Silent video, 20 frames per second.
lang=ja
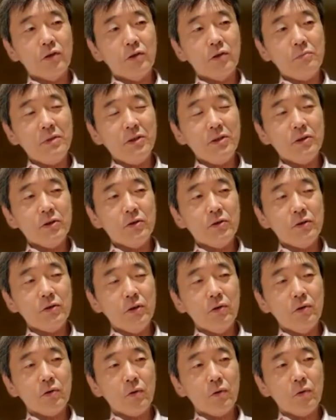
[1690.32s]
組み作
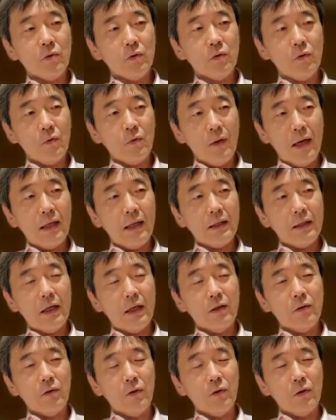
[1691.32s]
りのところは
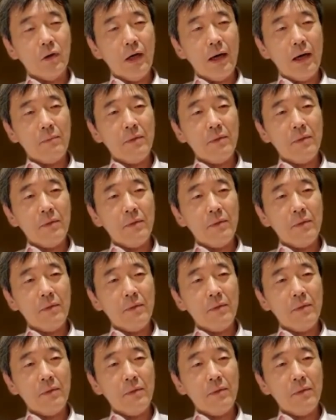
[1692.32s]
あの、